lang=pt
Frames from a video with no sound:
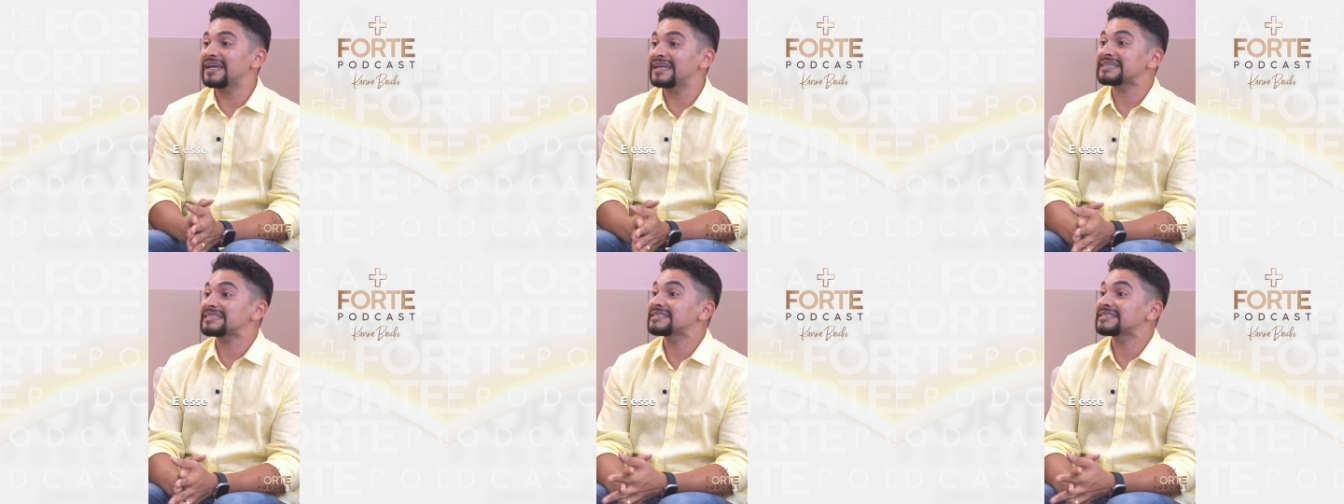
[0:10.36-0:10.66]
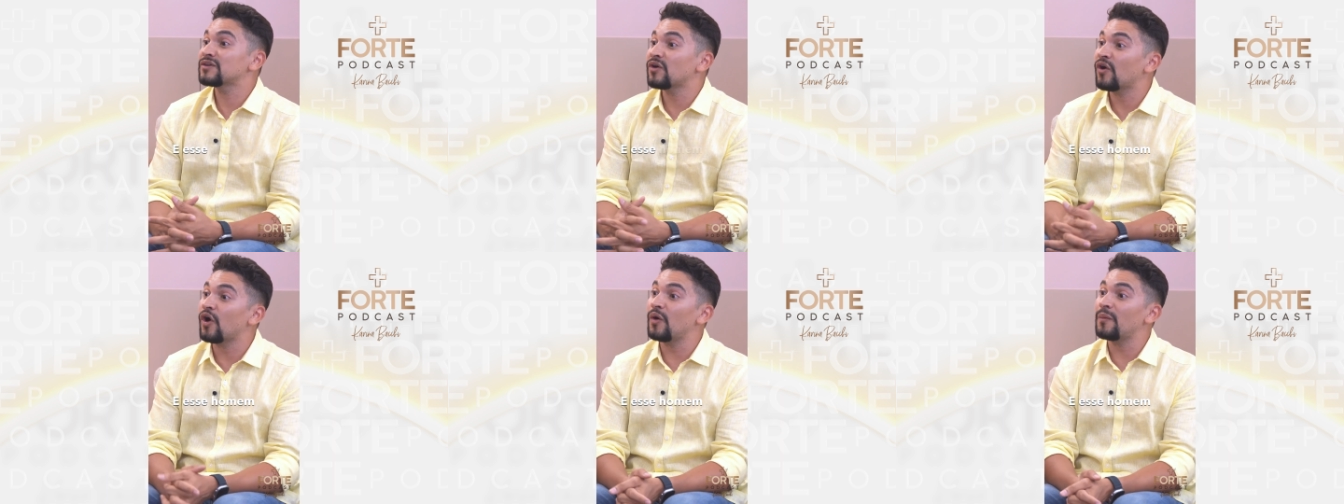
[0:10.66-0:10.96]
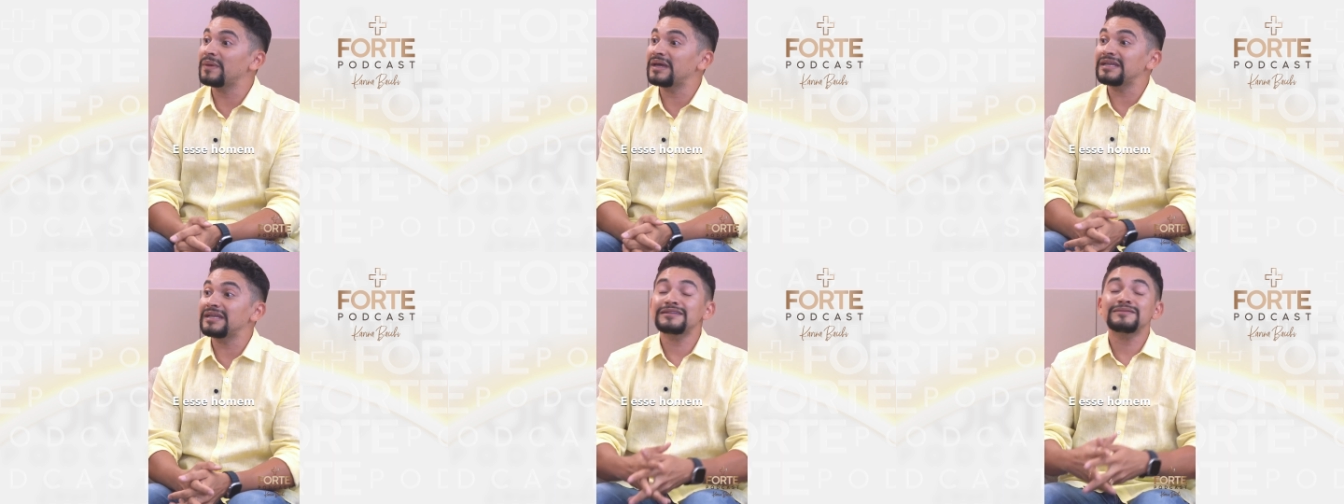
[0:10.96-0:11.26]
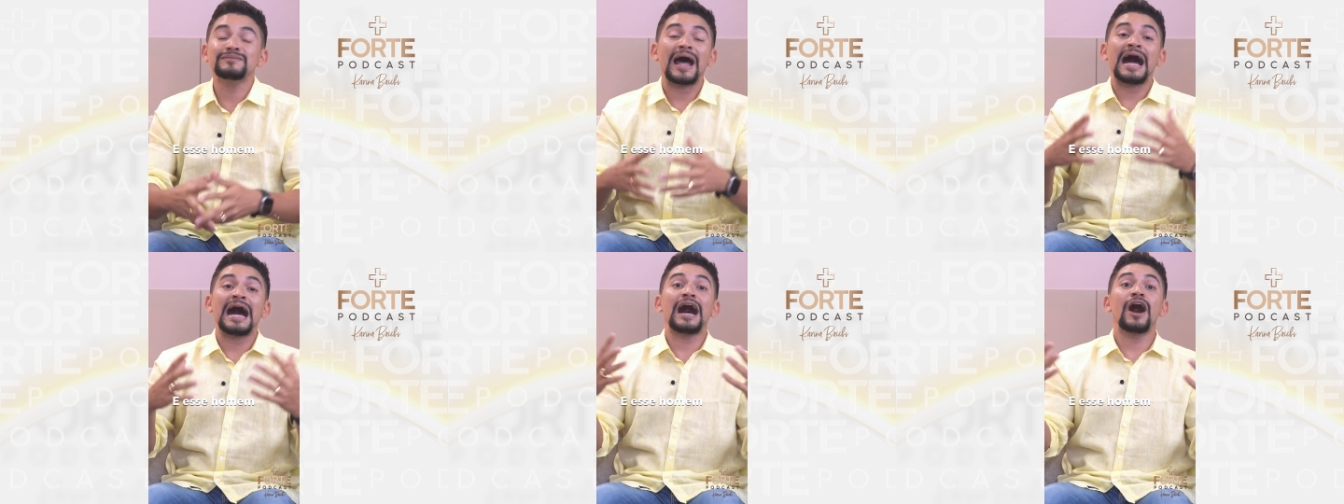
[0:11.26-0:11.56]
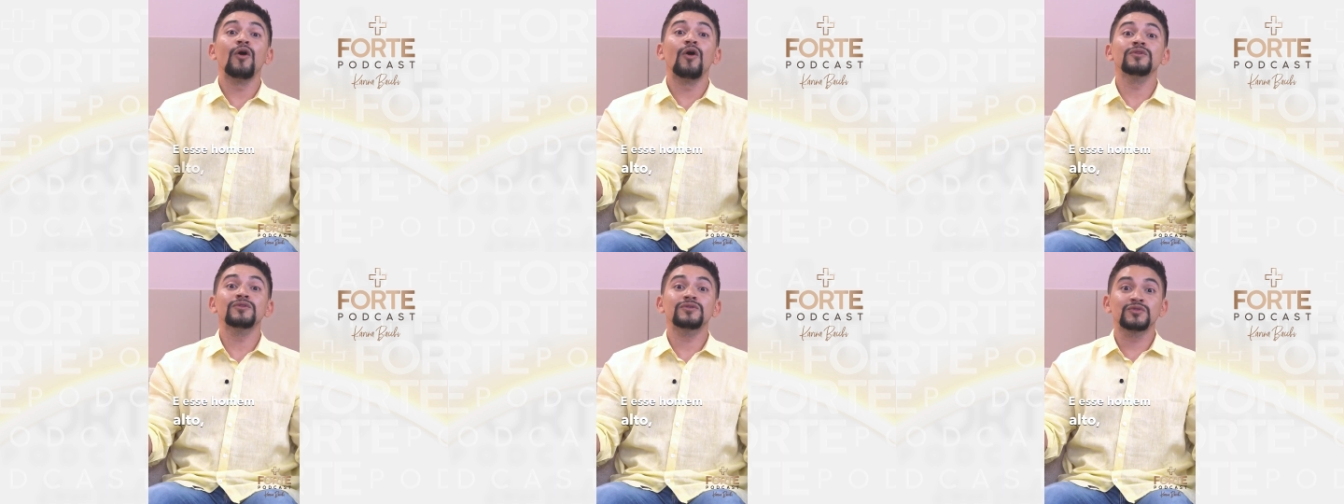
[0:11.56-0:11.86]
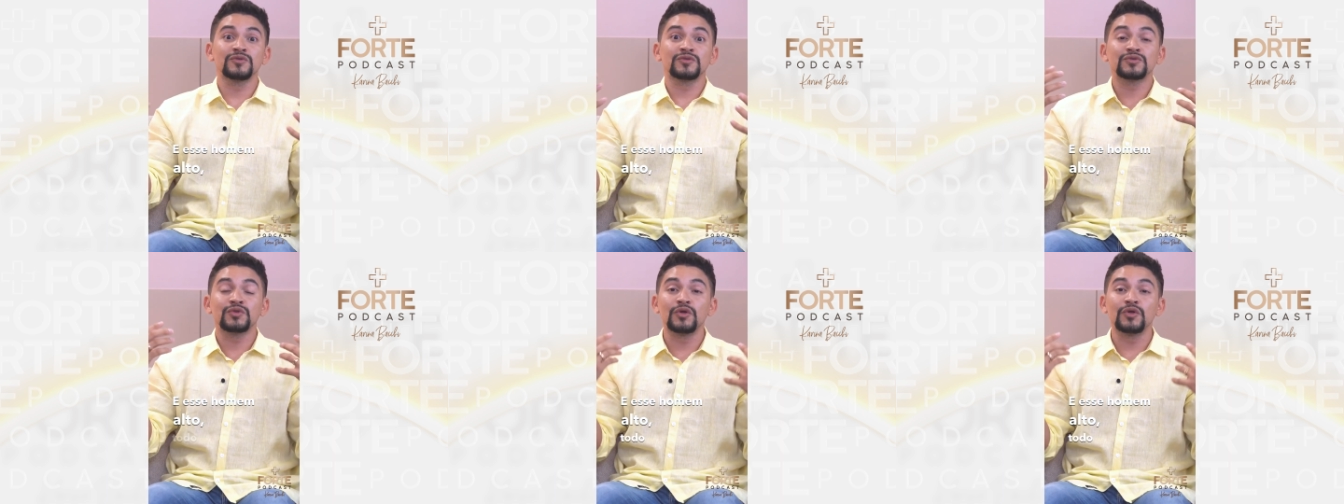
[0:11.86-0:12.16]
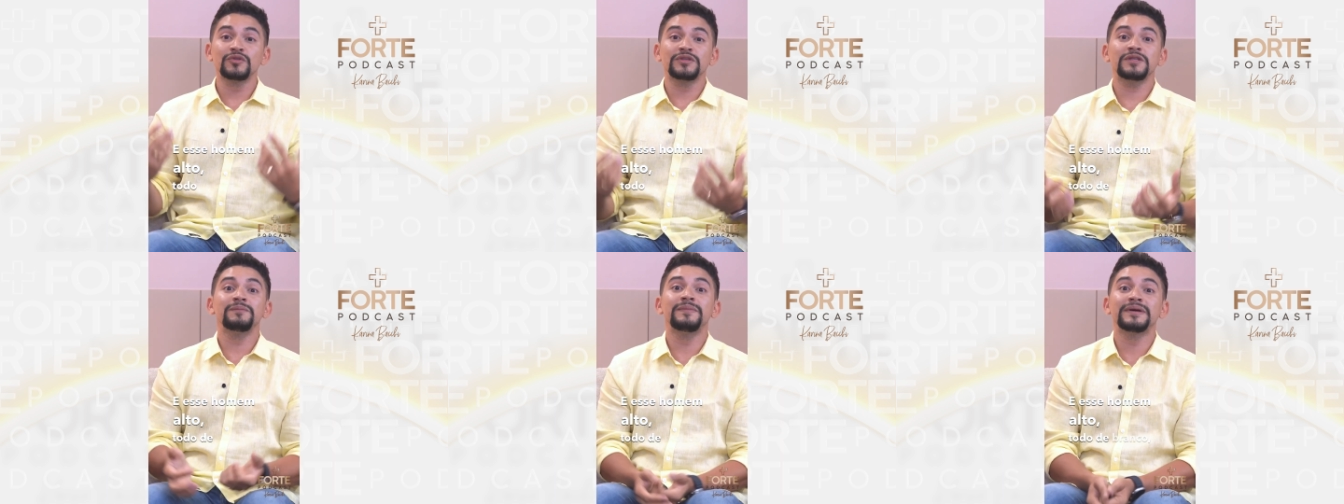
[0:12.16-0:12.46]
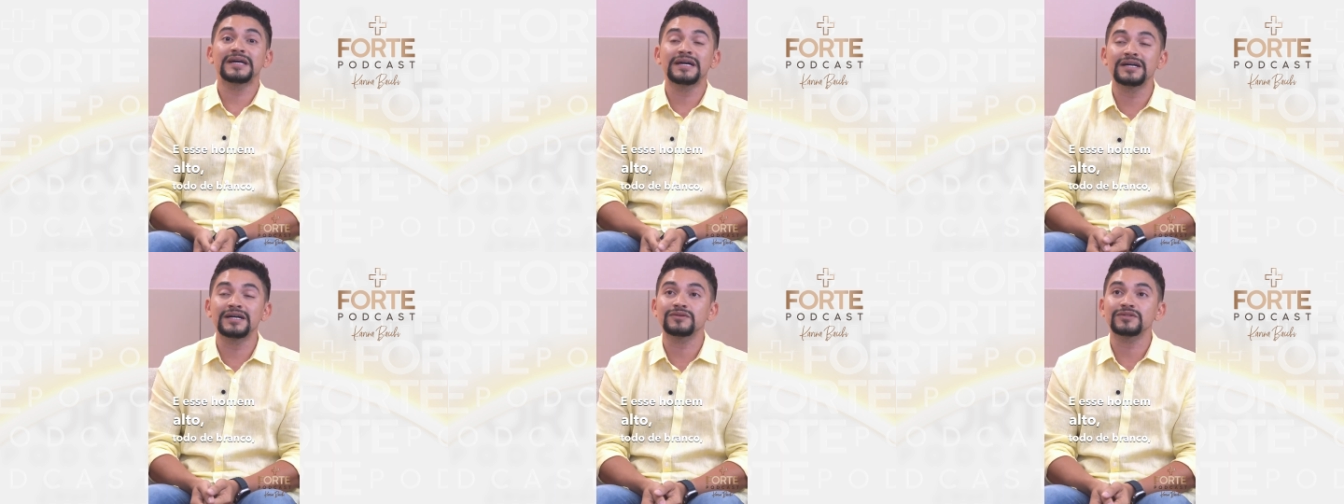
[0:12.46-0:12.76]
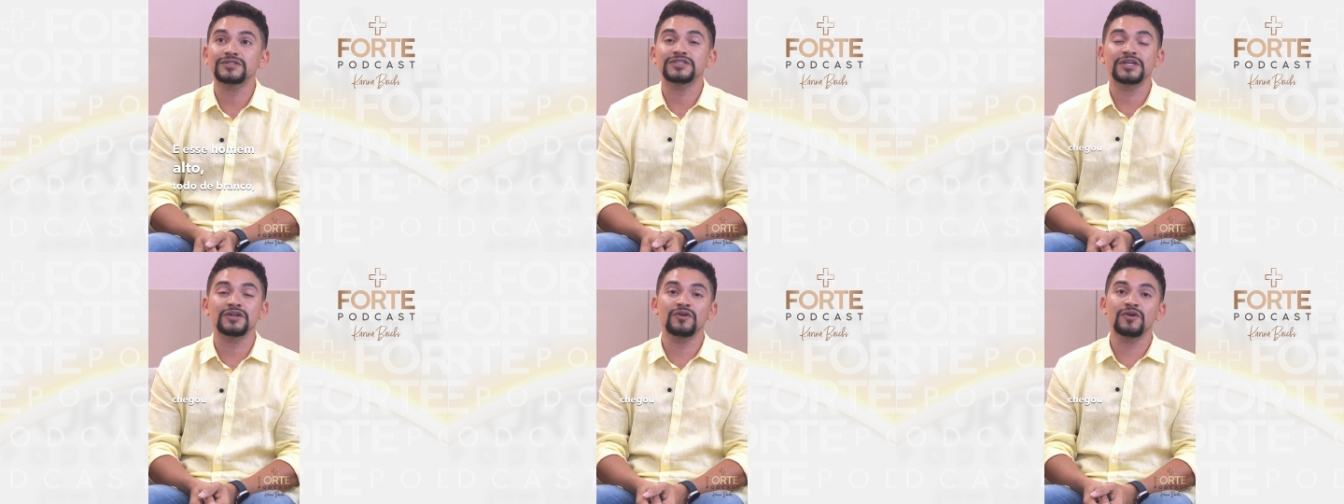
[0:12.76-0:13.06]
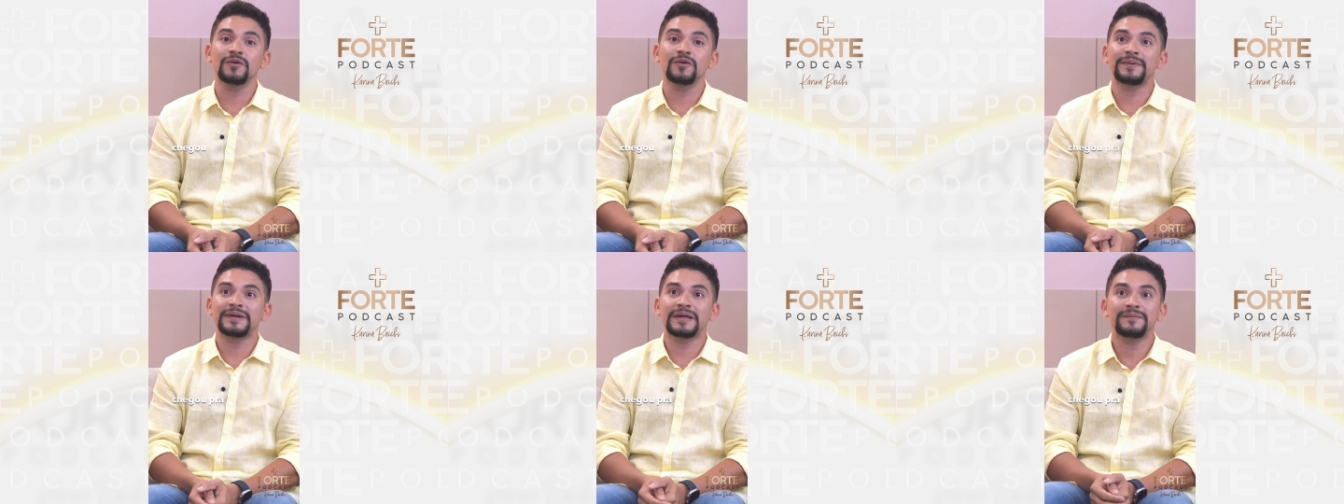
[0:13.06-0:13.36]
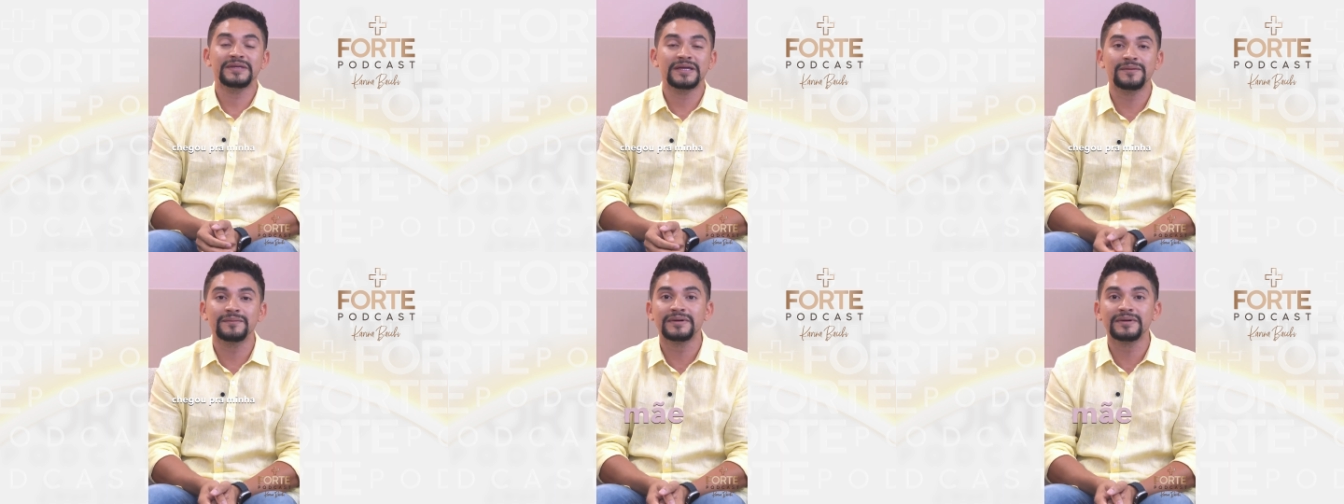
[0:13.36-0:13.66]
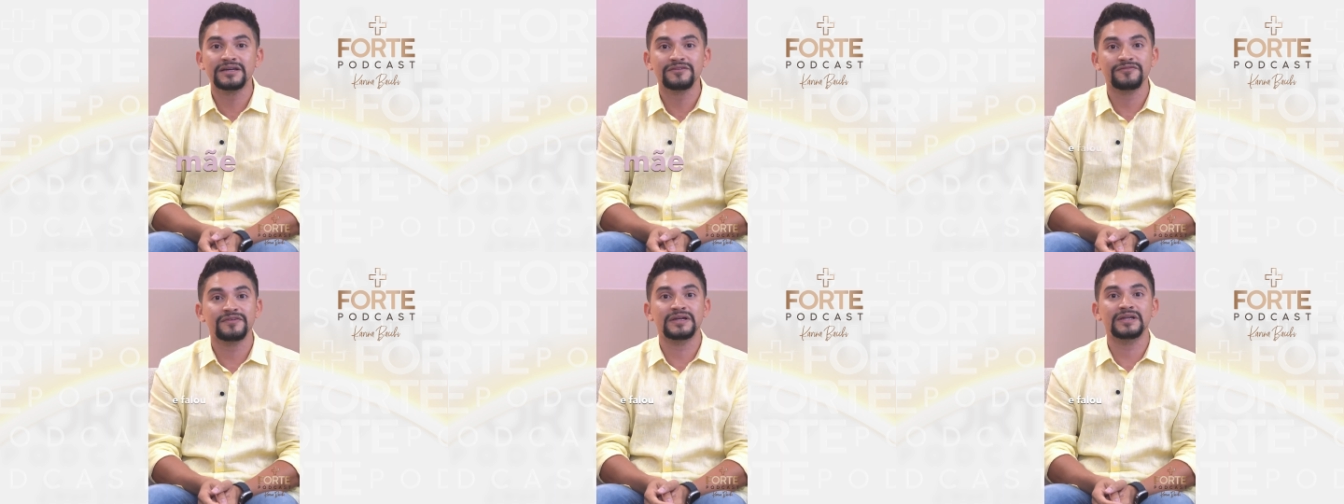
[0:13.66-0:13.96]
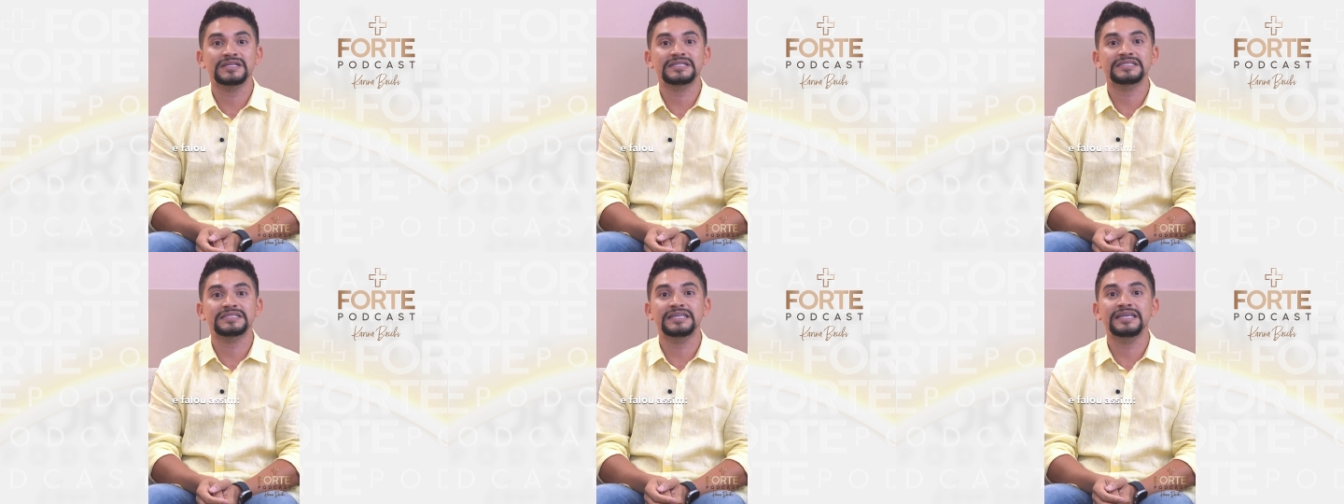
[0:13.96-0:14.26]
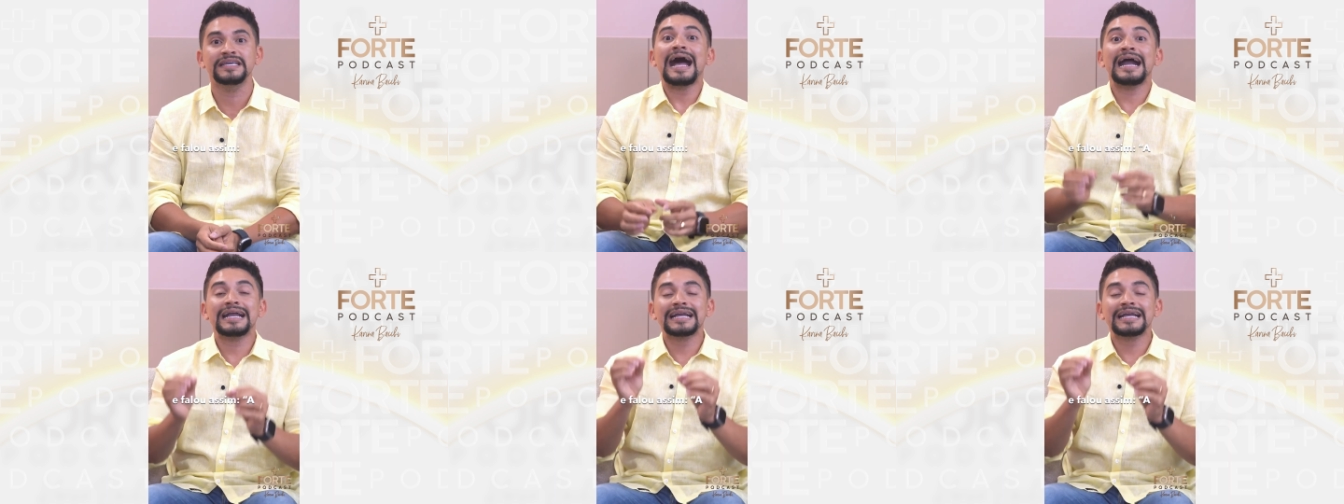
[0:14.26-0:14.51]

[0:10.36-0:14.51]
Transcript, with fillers: esse homem alto, todo de branco, chegou para minha mãe e falou assim: